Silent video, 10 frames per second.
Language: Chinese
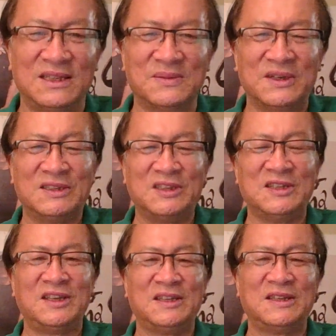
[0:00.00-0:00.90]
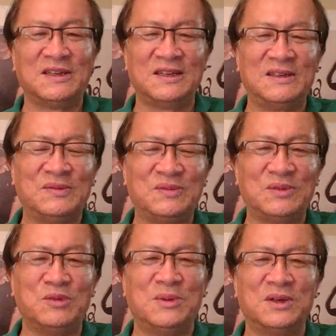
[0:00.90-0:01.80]
那么今天的
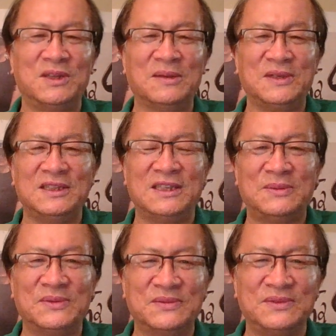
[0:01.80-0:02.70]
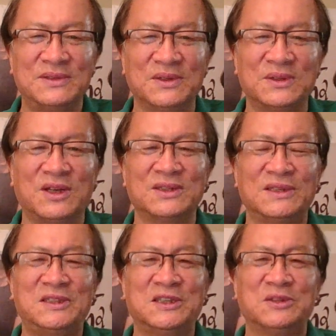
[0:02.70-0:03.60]
读报点评节目就到
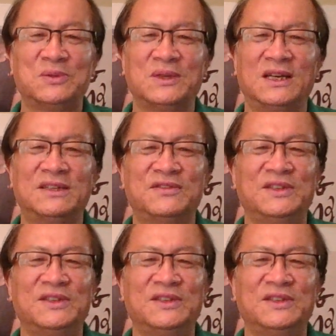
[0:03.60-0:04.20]
此结束了，